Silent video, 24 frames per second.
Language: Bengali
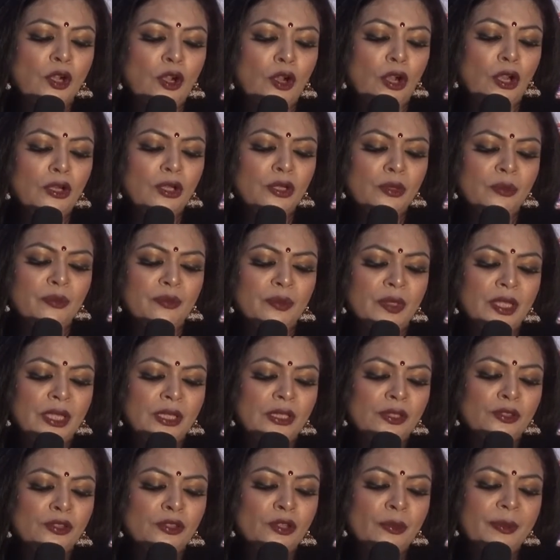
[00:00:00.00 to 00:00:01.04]
কলম
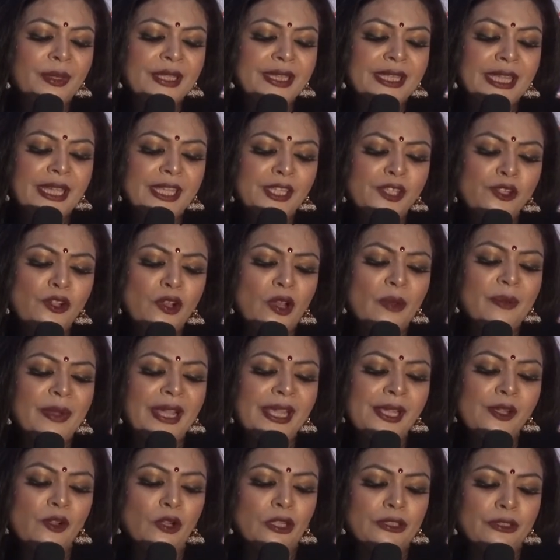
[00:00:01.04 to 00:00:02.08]
তুমি দিয়েছ
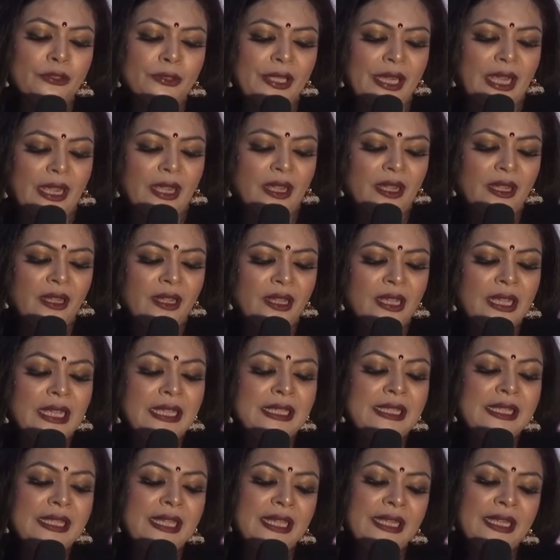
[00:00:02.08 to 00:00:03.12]
আমায় কতটা
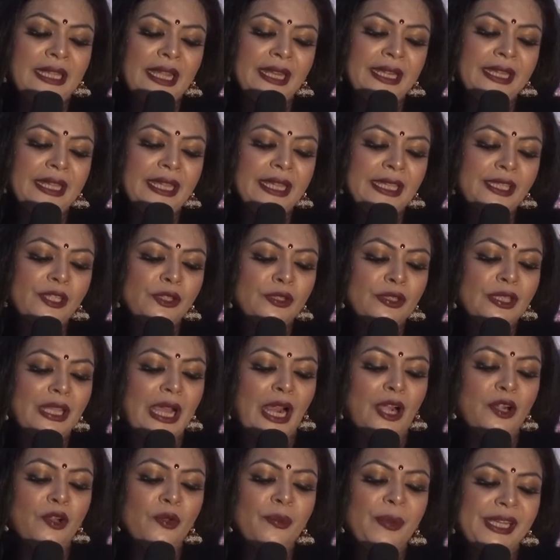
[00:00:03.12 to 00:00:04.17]
ছিনিয়ে নিয়েছ
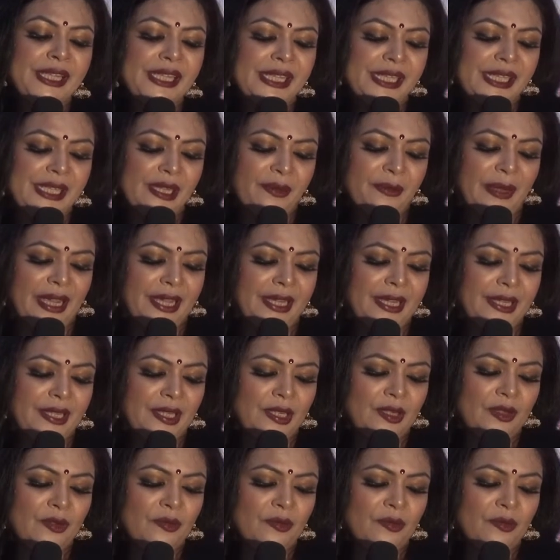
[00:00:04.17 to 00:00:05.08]
তারও বেশি সীমাহীন